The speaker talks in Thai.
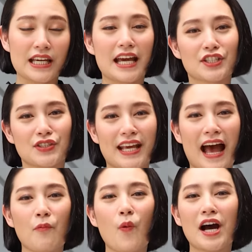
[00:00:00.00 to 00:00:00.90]
สี่ เอช
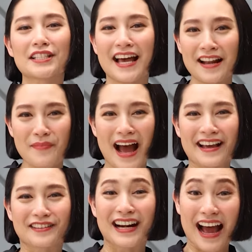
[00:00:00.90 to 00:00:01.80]
ดี Up เวอร์ชั่น
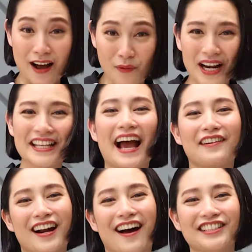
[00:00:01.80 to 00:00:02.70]
ใหม่รางวัล
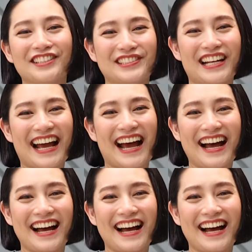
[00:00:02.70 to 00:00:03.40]
ใหญ่รออยู่นะ